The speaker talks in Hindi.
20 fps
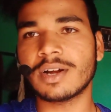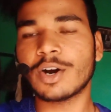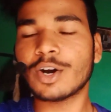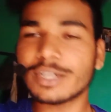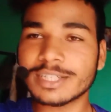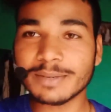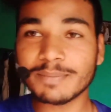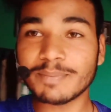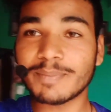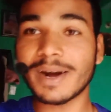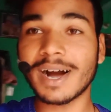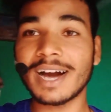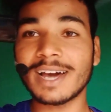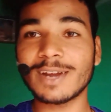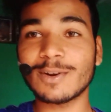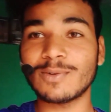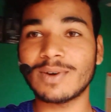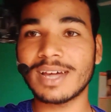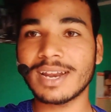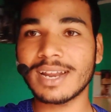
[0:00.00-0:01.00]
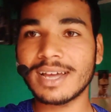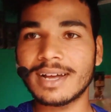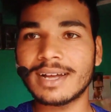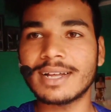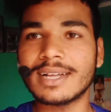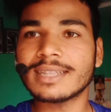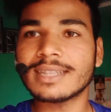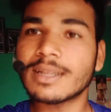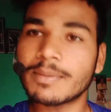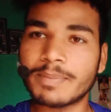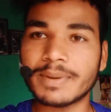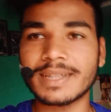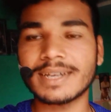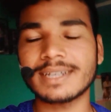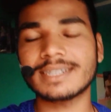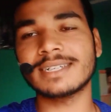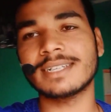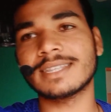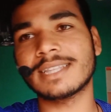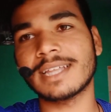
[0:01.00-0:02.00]
और जब बाहर हुआ ना तब पता
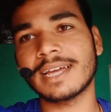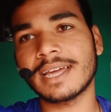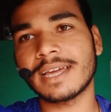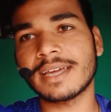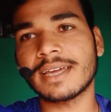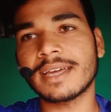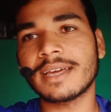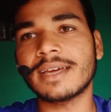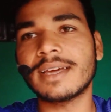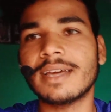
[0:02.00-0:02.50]
चलता है